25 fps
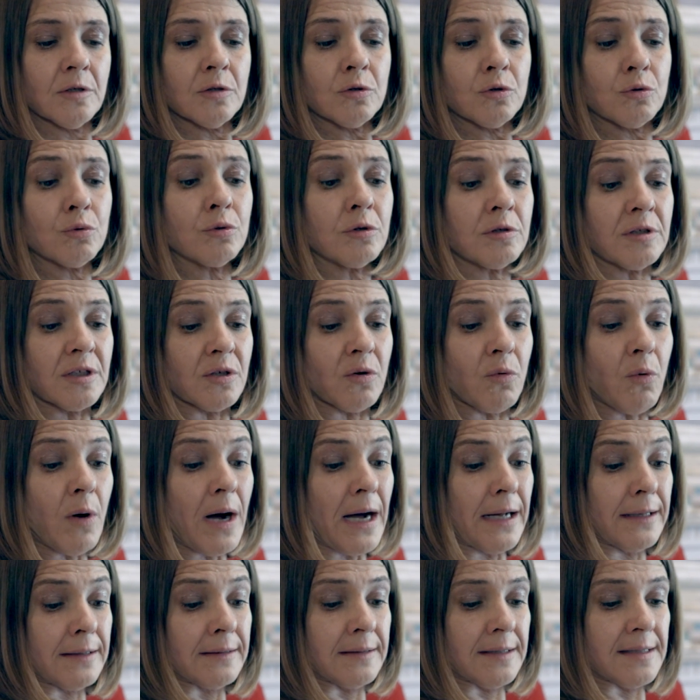Tutti
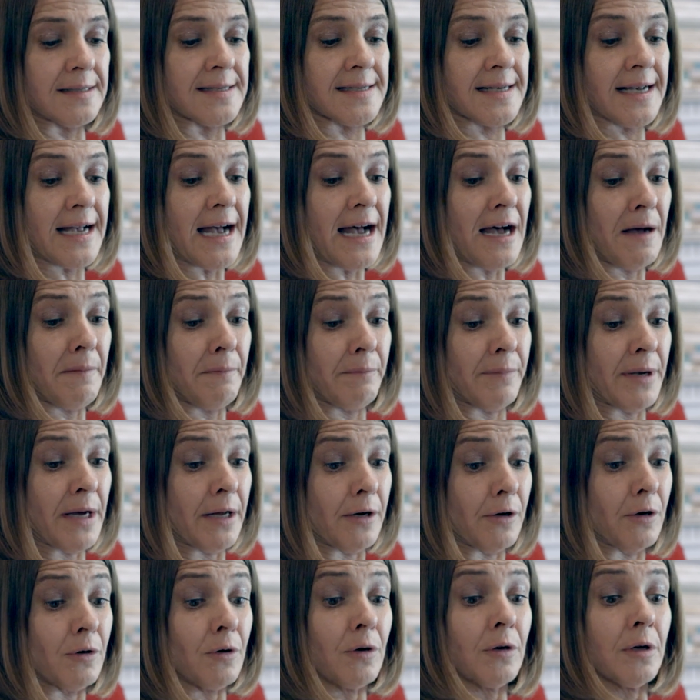quanti
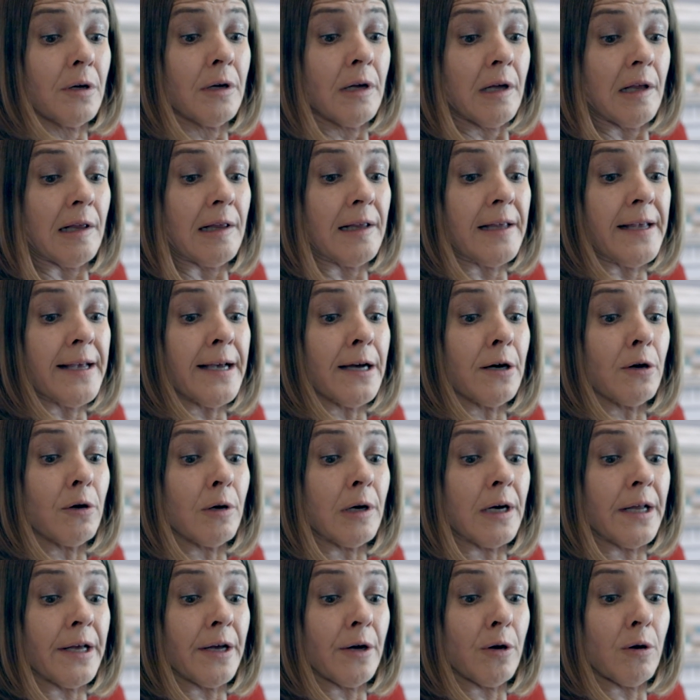scambiano gli
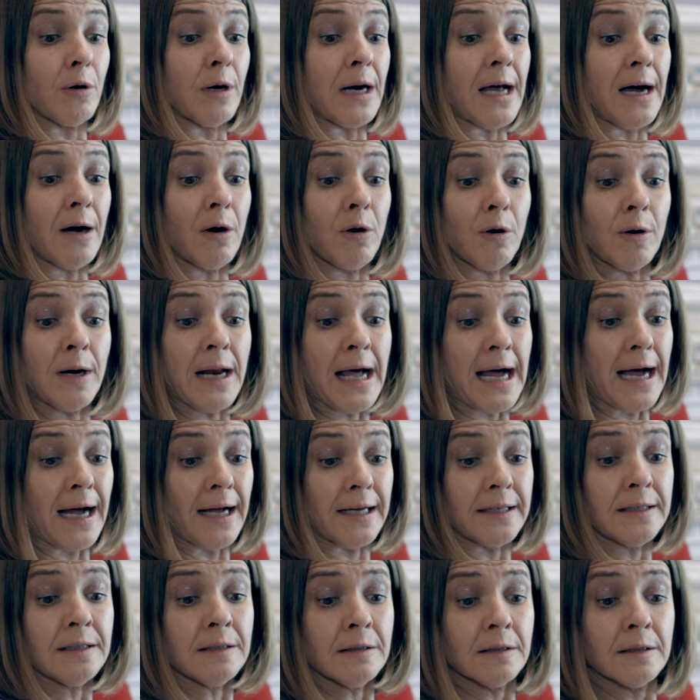
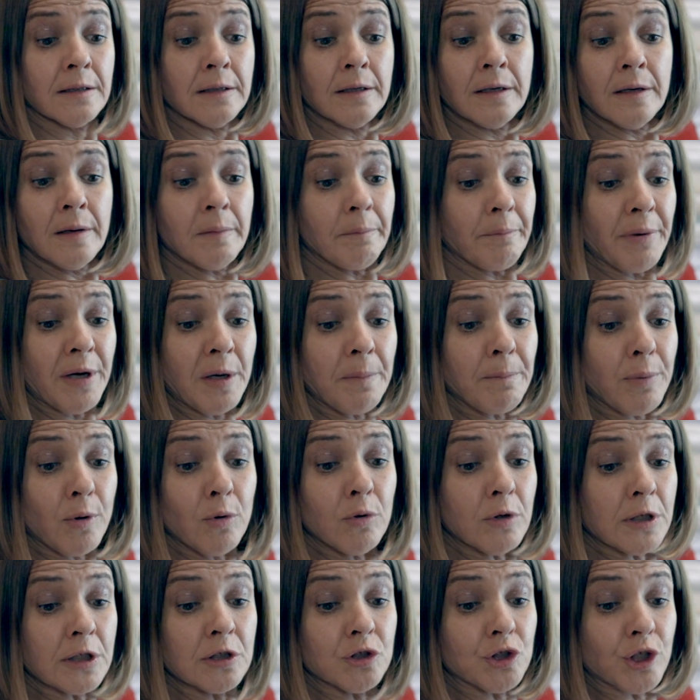eoleolaolai per
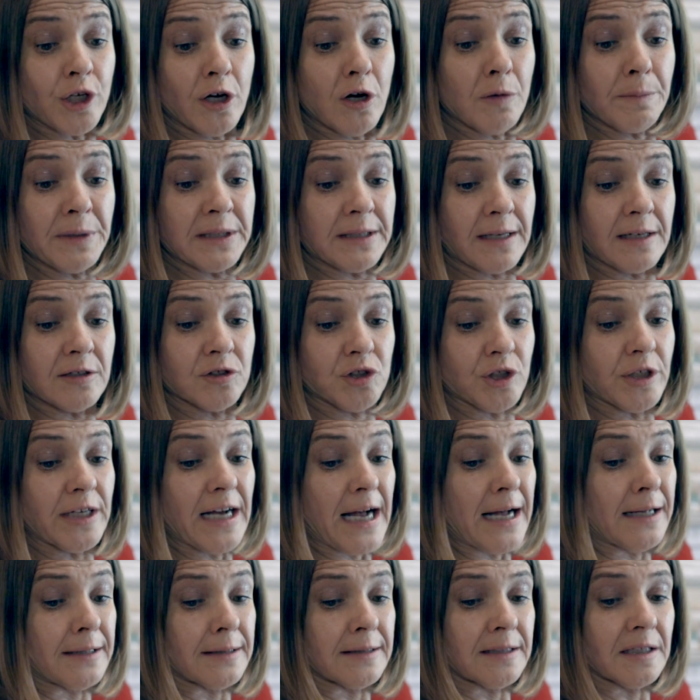bruchi geometra
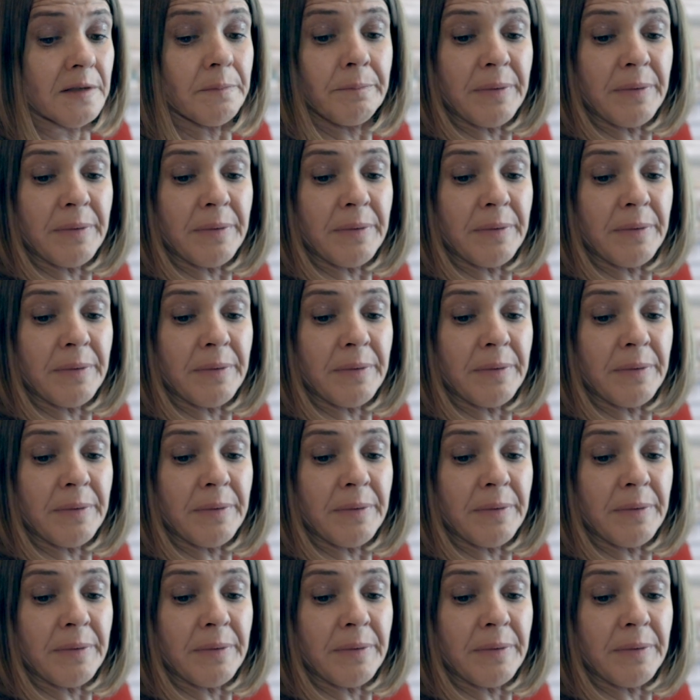giganti,